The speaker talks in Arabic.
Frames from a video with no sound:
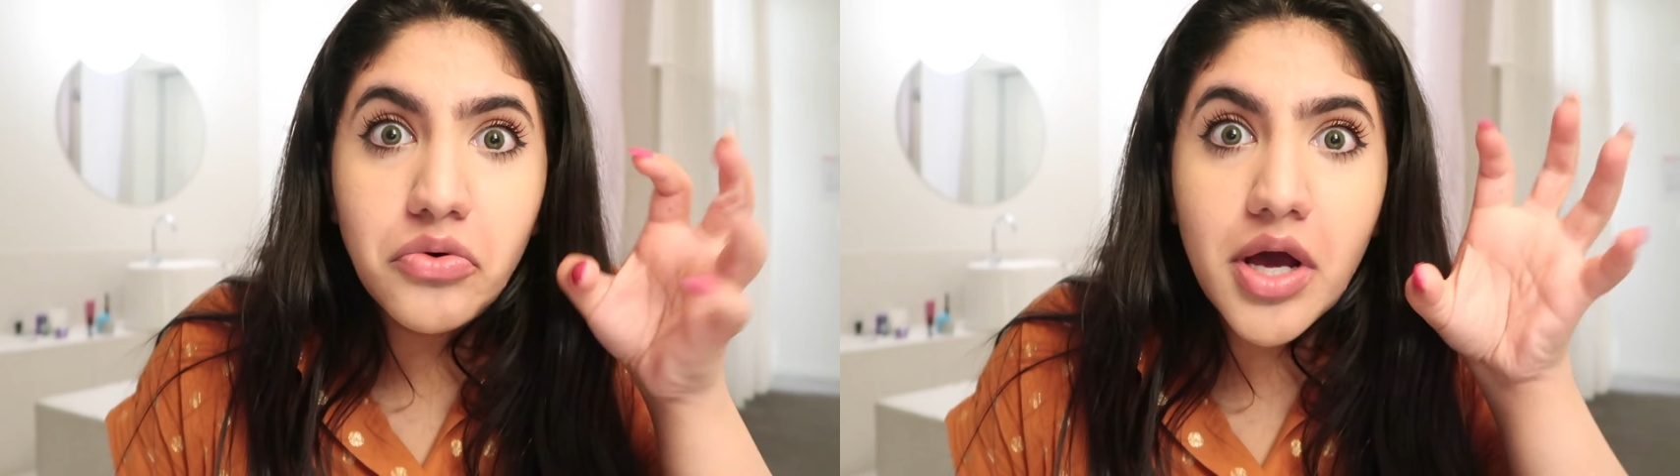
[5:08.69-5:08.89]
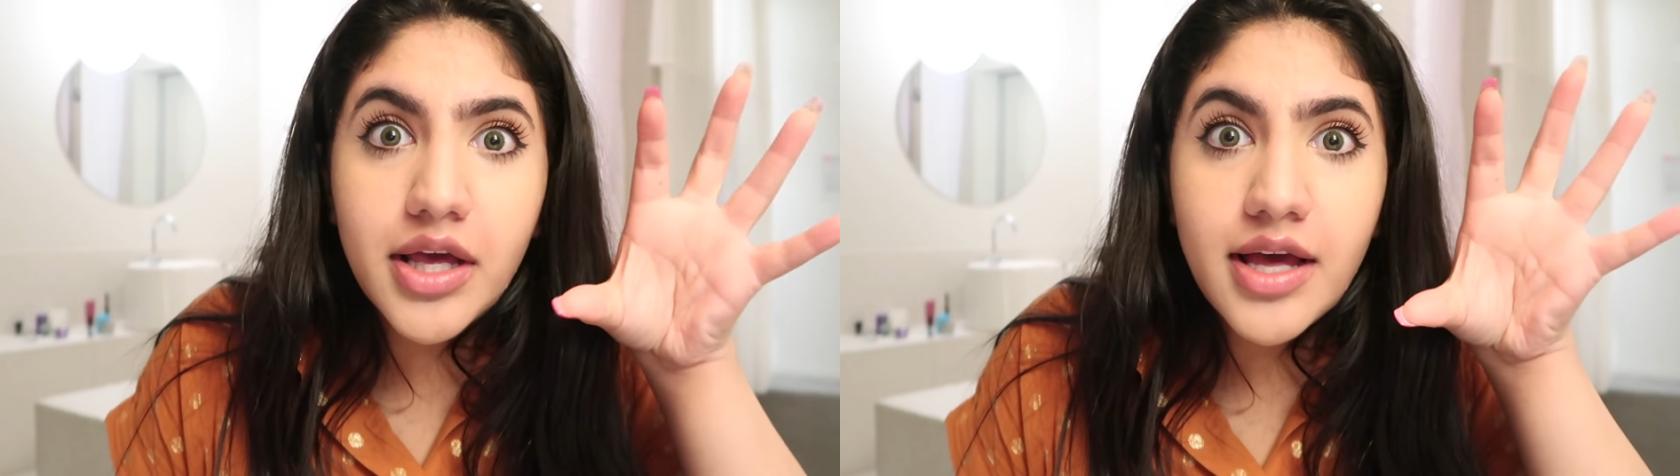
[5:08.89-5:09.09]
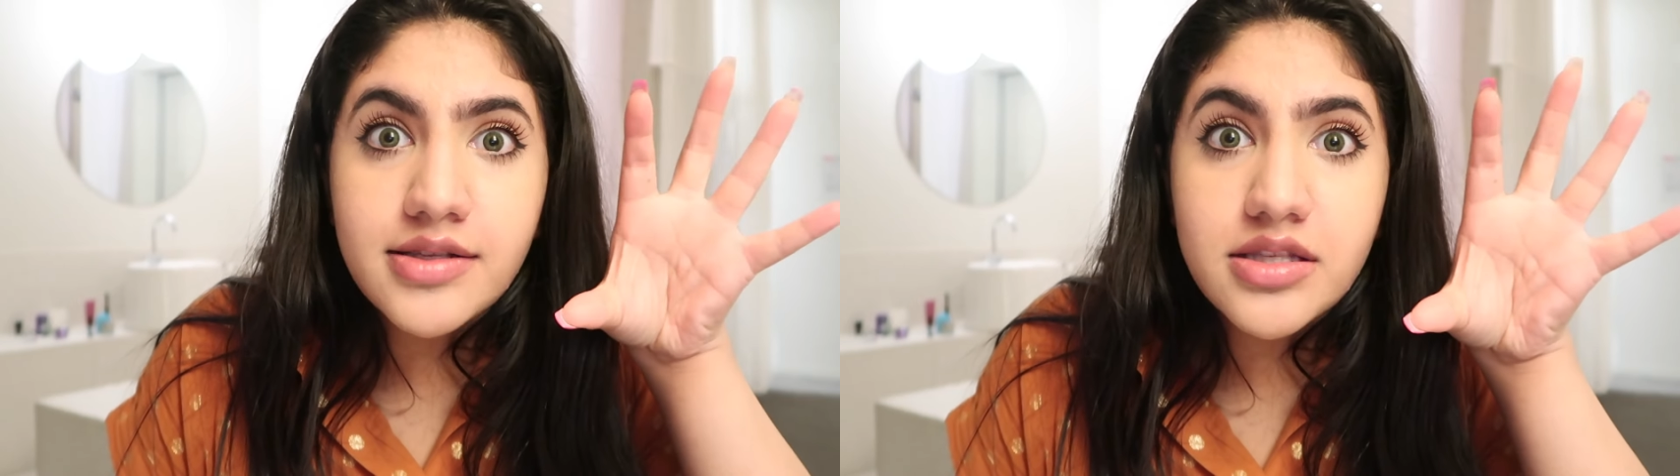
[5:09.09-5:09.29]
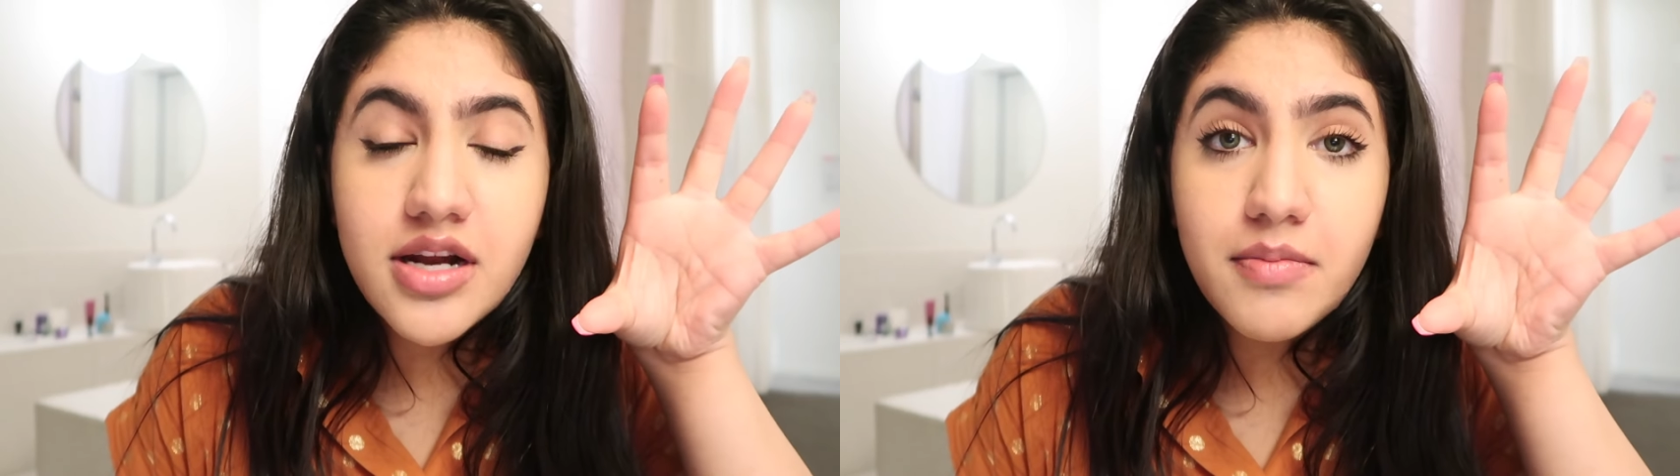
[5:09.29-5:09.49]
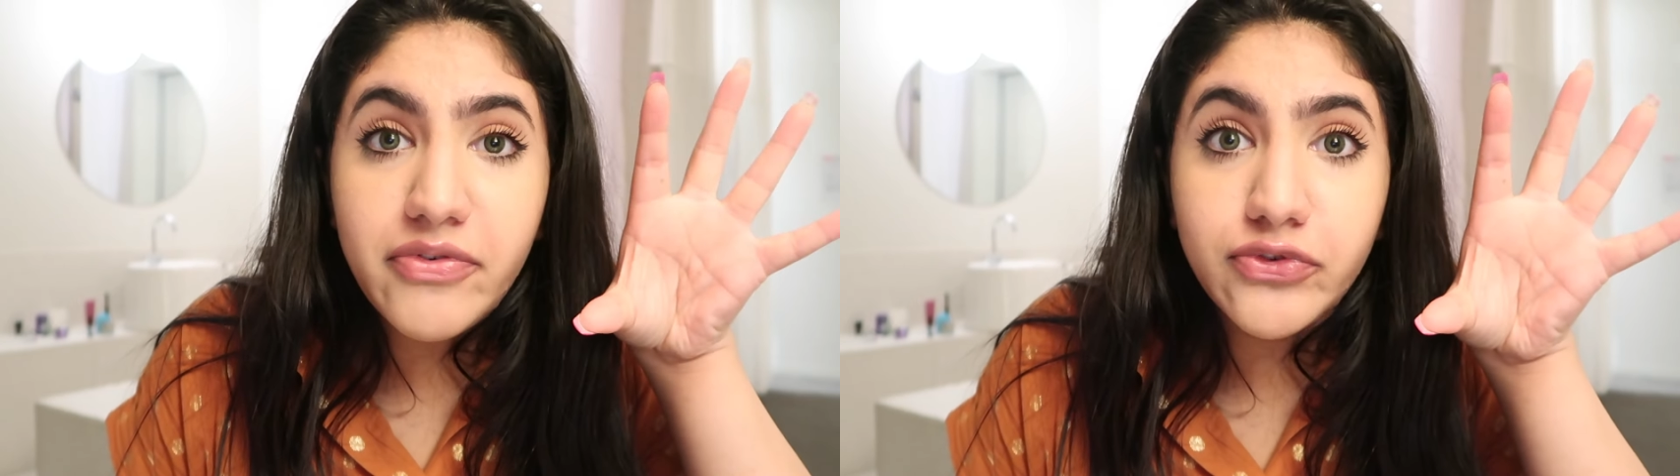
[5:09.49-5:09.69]
وهيك
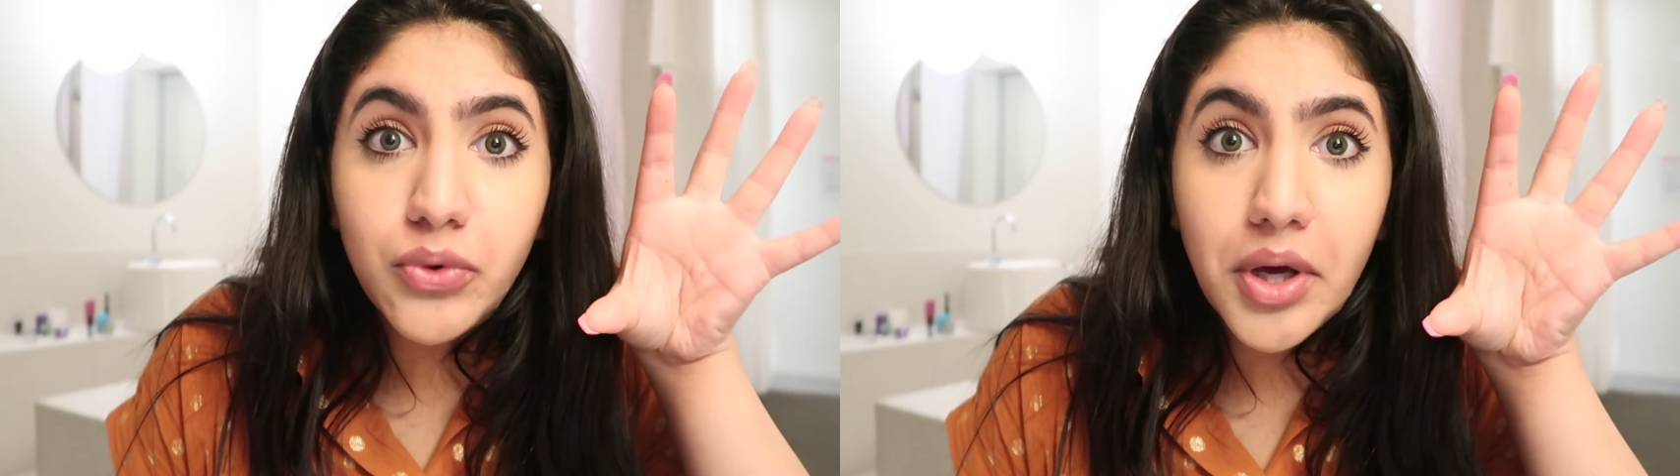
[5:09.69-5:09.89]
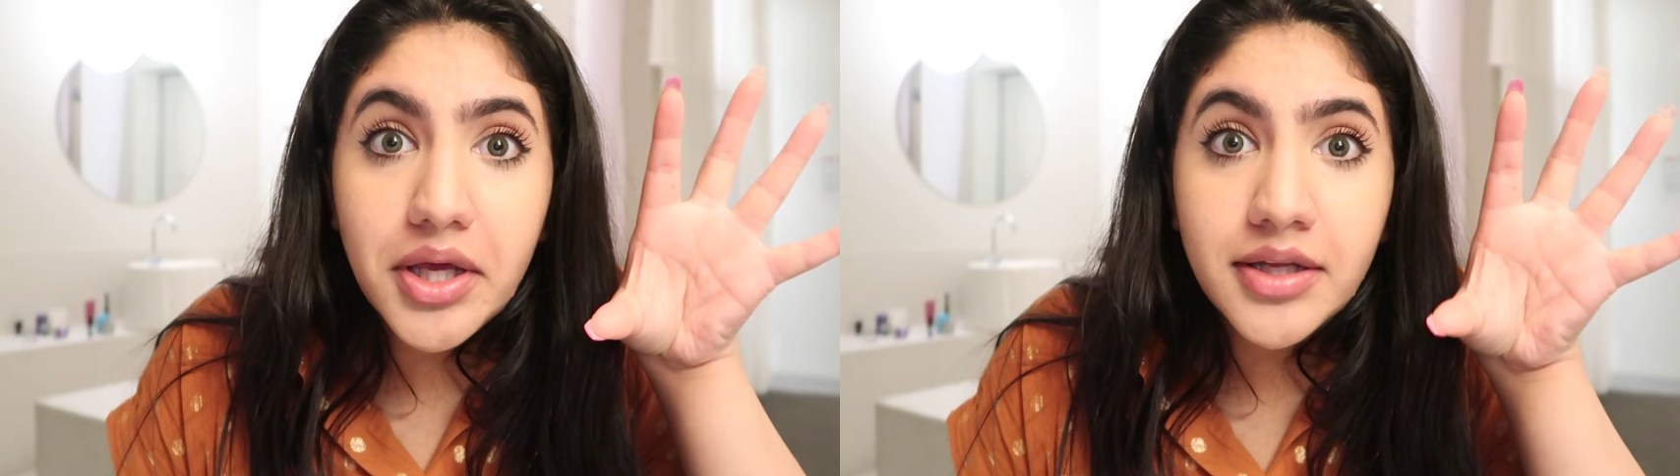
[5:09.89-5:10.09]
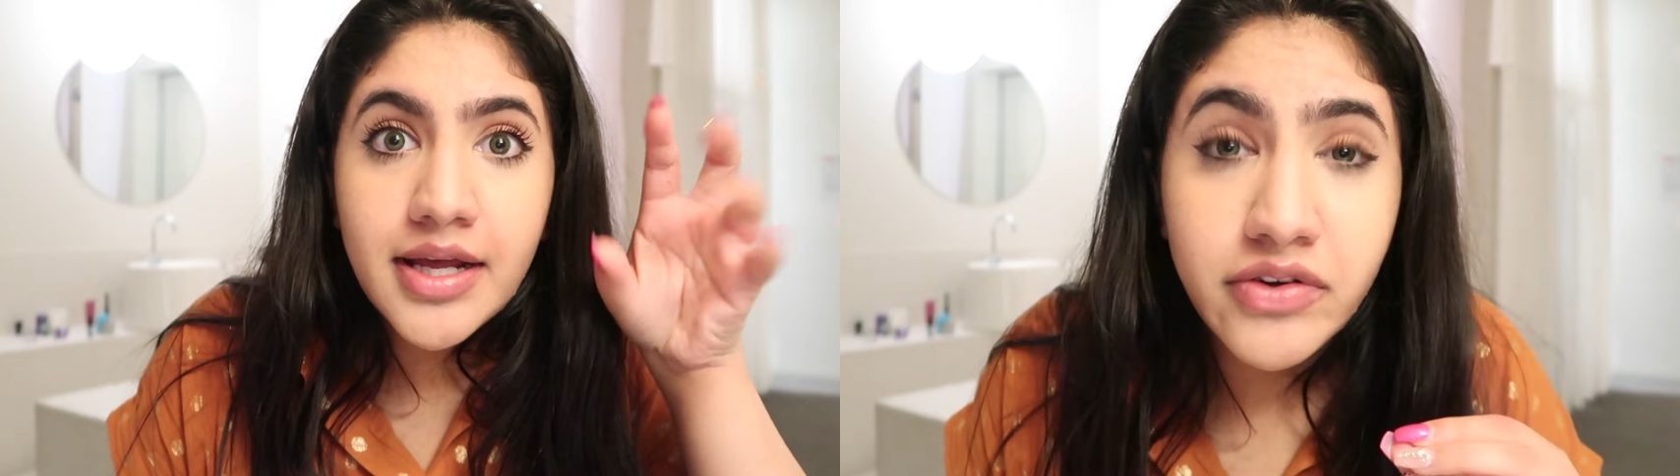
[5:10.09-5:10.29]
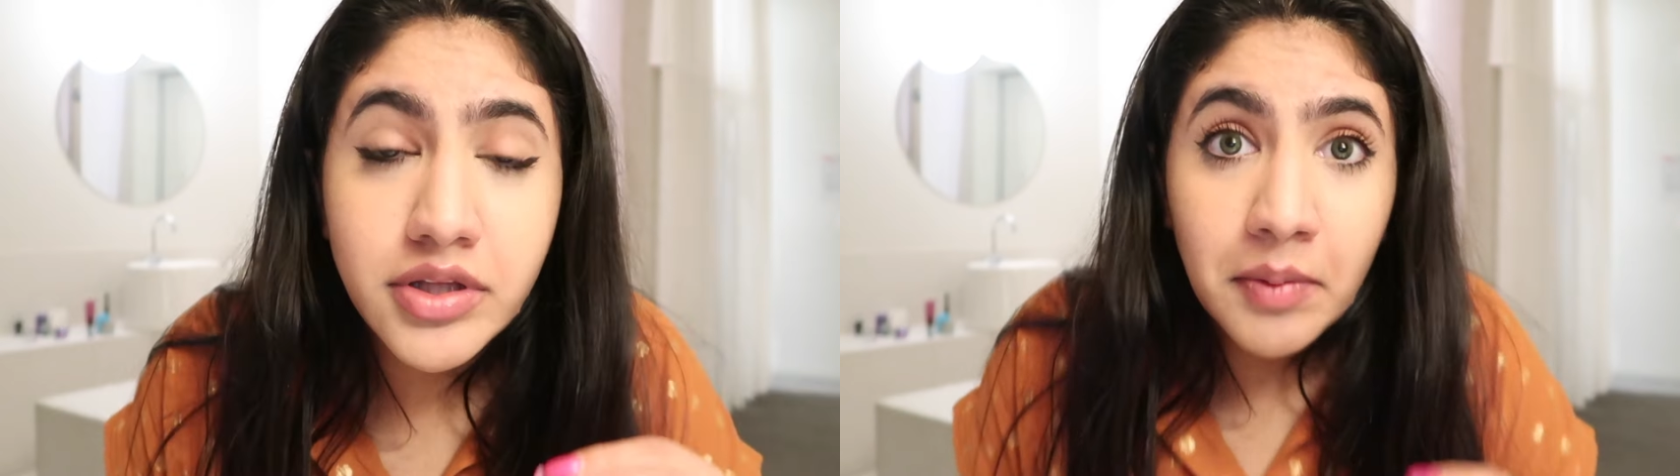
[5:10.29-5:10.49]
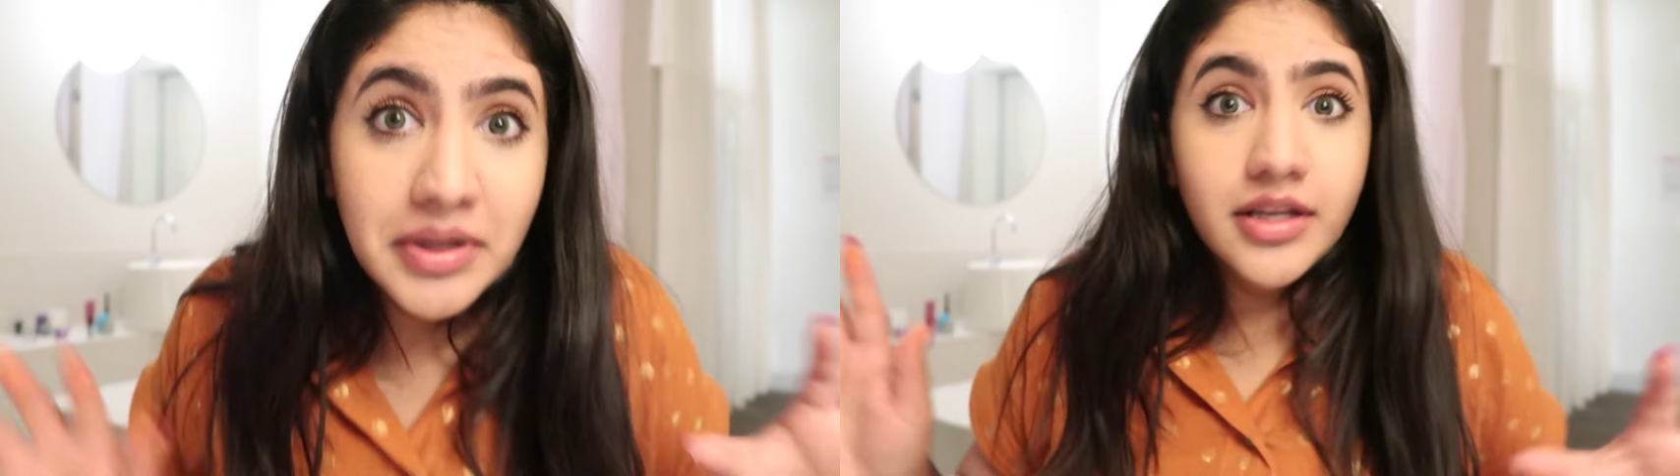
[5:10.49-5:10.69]
زرق مفتوحين
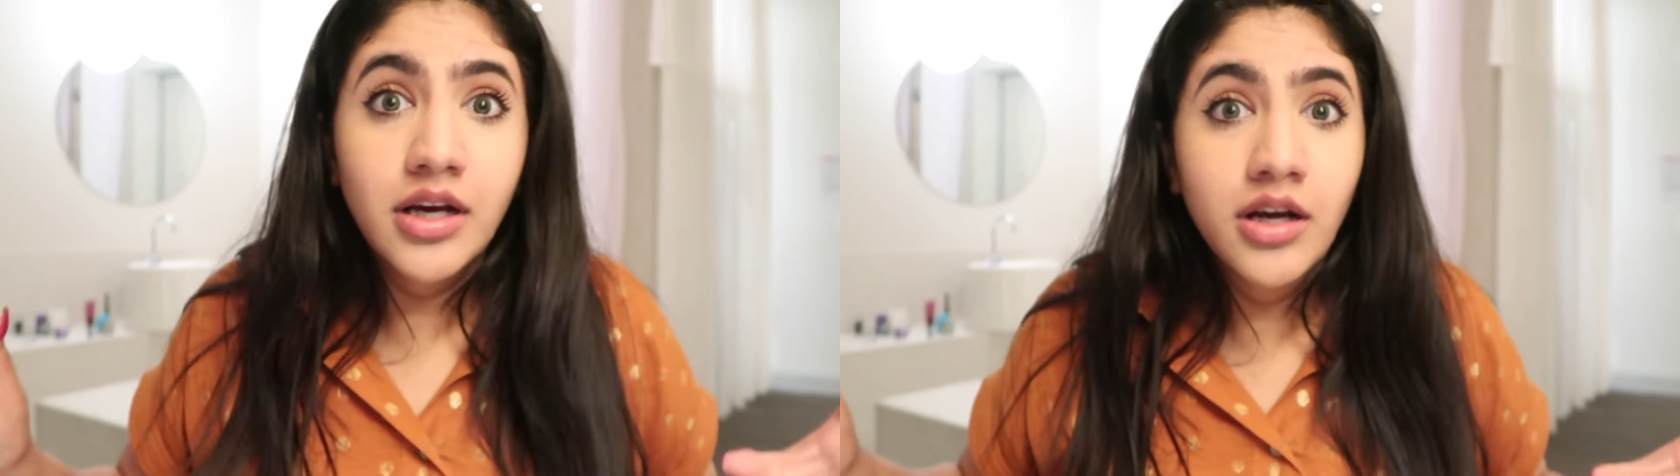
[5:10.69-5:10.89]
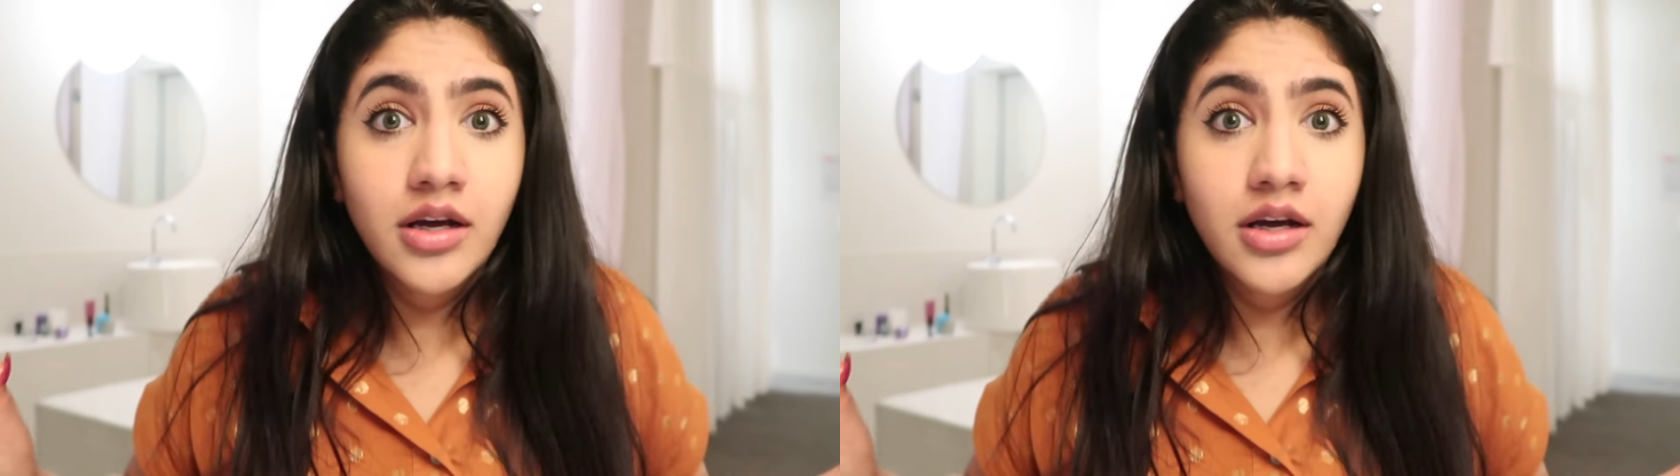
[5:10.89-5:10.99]
فقلت